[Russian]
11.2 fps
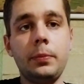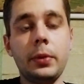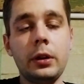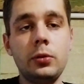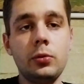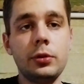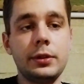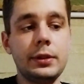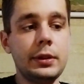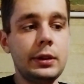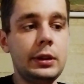
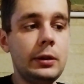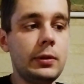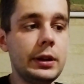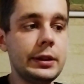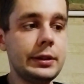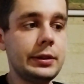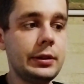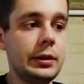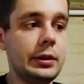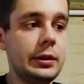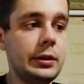прогноз для вас
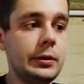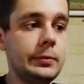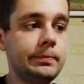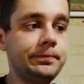э,